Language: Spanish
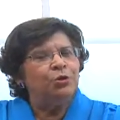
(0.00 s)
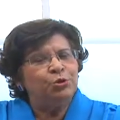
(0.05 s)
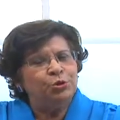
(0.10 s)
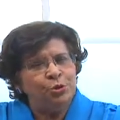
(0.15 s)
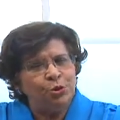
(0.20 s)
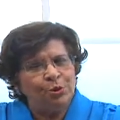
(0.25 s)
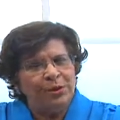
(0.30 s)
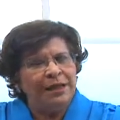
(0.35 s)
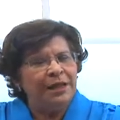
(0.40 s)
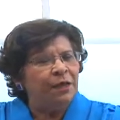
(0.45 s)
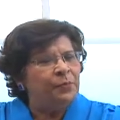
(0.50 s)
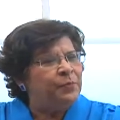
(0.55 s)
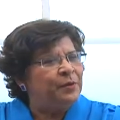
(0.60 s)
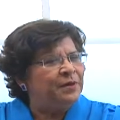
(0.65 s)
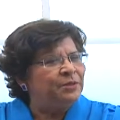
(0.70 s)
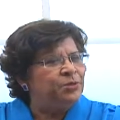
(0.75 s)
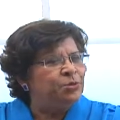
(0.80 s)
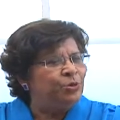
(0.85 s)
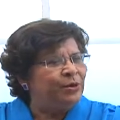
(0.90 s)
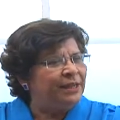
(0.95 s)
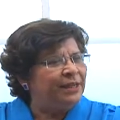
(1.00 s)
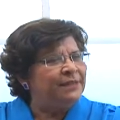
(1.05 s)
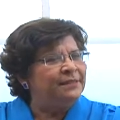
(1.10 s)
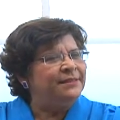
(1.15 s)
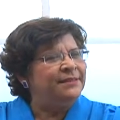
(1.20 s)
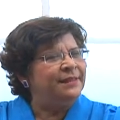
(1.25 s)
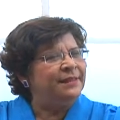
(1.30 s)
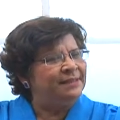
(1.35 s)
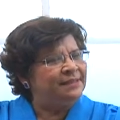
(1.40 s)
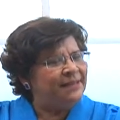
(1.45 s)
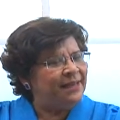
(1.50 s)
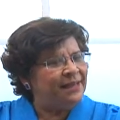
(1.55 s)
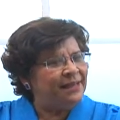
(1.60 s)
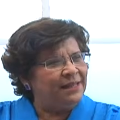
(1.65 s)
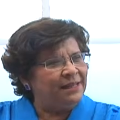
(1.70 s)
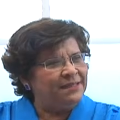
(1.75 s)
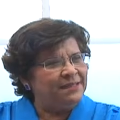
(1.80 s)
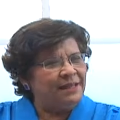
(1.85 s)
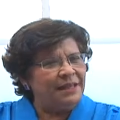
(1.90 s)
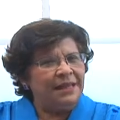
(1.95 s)
todas las personas
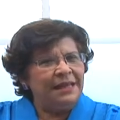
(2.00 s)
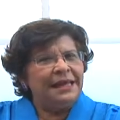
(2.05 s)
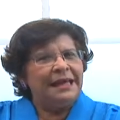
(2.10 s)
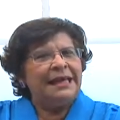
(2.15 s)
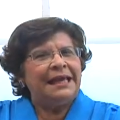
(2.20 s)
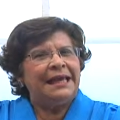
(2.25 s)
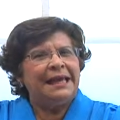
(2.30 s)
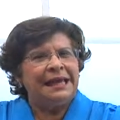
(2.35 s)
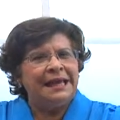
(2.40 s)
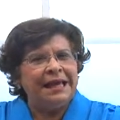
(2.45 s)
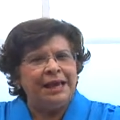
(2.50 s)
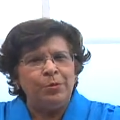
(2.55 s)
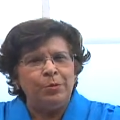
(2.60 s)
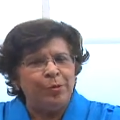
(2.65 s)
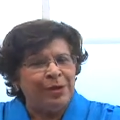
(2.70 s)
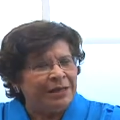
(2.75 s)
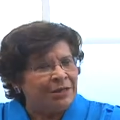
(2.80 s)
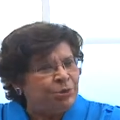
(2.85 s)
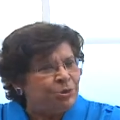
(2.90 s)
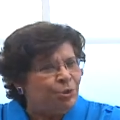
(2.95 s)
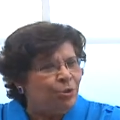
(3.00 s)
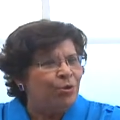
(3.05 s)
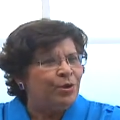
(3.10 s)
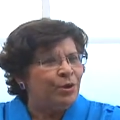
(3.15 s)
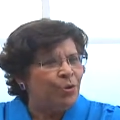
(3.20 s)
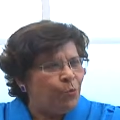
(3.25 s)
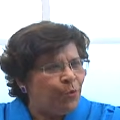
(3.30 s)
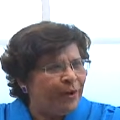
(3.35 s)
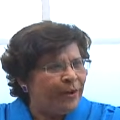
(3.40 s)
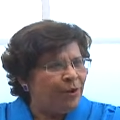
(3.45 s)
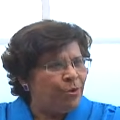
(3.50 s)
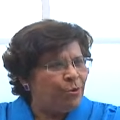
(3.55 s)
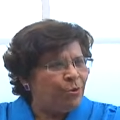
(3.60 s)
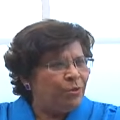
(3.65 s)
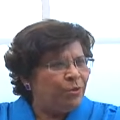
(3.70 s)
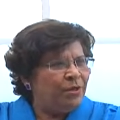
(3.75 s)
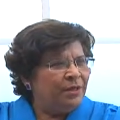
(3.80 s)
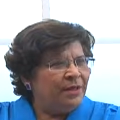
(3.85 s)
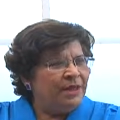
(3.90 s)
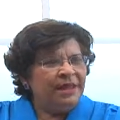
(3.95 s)
interesadas en educación y
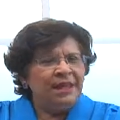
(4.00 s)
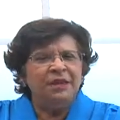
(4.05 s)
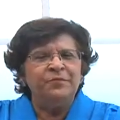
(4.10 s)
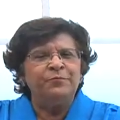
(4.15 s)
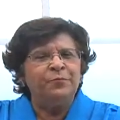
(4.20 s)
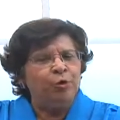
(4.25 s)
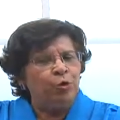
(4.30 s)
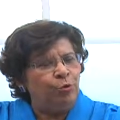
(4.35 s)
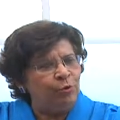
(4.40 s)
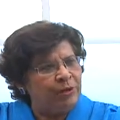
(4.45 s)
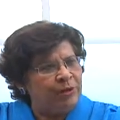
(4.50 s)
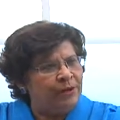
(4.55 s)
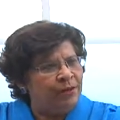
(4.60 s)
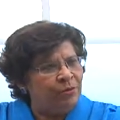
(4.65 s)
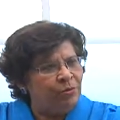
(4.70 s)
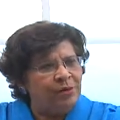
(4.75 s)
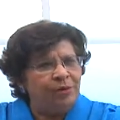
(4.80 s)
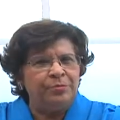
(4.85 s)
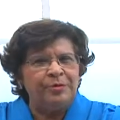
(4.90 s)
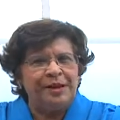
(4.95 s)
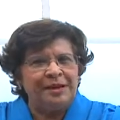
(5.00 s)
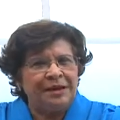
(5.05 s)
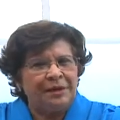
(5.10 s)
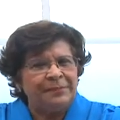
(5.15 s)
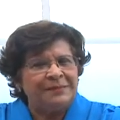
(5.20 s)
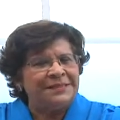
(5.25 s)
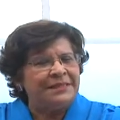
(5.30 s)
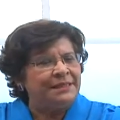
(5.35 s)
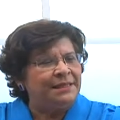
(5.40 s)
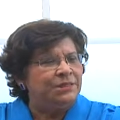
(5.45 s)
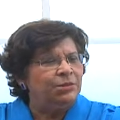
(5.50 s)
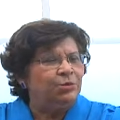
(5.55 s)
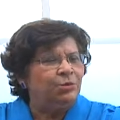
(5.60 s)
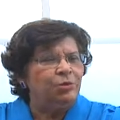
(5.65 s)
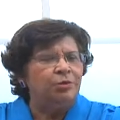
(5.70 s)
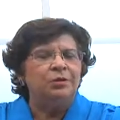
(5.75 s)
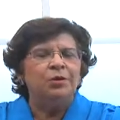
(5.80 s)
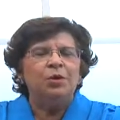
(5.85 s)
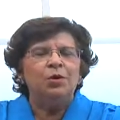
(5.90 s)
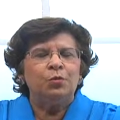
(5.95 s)
juego involucrados en una
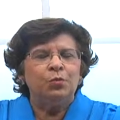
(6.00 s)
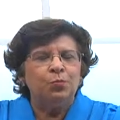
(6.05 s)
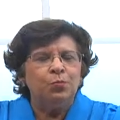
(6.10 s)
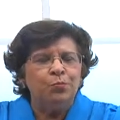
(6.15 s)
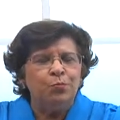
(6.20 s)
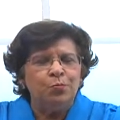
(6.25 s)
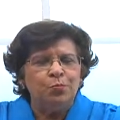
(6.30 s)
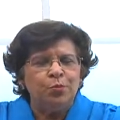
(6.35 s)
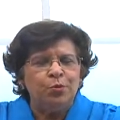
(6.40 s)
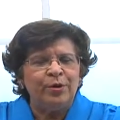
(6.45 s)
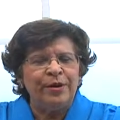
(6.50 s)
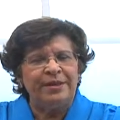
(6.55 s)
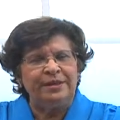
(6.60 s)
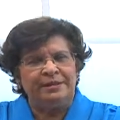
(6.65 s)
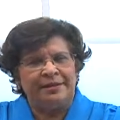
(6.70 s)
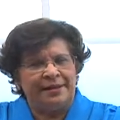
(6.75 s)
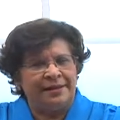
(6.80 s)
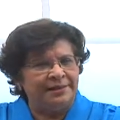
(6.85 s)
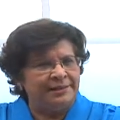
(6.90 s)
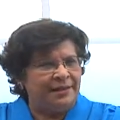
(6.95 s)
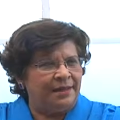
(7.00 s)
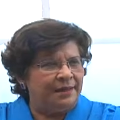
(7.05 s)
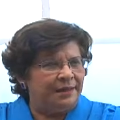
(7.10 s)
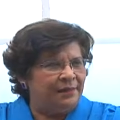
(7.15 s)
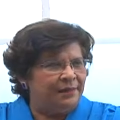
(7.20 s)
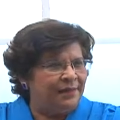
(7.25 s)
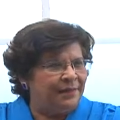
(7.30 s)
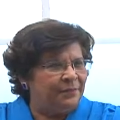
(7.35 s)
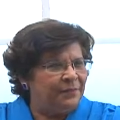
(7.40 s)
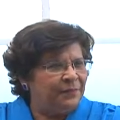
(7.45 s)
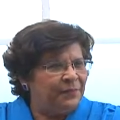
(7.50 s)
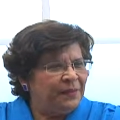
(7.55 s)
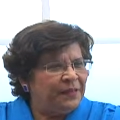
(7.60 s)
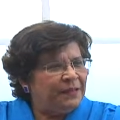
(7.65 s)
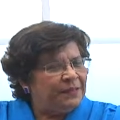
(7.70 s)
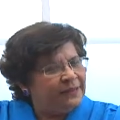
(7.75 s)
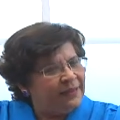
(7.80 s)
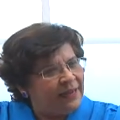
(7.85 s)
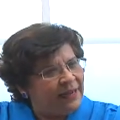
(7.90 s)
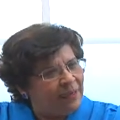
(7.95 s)
capacitación muy interesante.
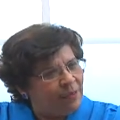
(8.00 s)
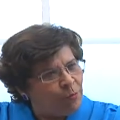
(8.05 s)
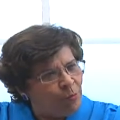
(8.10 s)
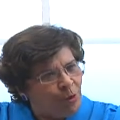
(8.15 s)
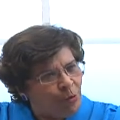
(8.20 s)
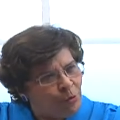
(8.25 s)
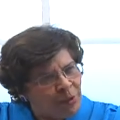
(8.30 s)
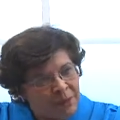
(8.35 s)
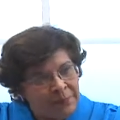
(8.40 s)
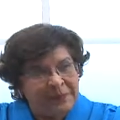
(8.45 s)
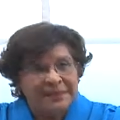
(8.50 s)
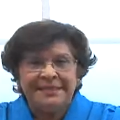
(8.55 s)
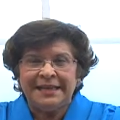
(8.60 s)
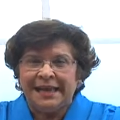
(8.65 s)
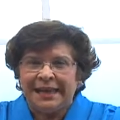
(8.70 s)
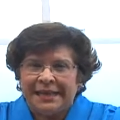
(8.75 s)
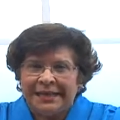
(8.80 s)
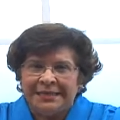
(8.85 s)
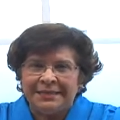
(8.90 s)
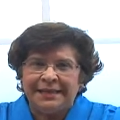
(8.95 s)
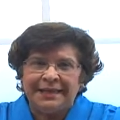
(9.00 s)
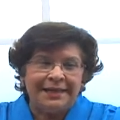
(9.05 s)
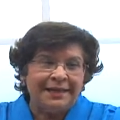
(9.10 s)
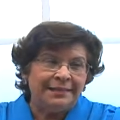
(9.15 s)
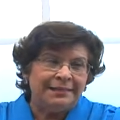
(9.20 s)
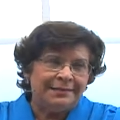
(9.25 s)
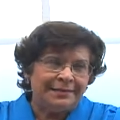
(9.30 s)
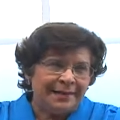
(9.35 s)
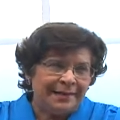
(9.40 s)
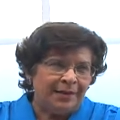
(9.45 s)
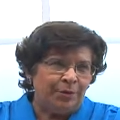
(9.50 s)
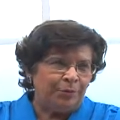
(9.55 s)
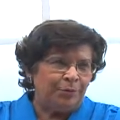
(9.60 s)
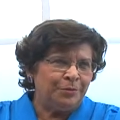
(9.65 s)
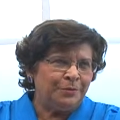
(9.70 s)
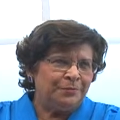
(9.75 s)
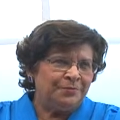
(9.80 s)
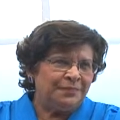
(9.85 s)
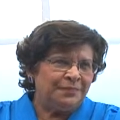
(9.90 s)
Traemos a un especialista argentino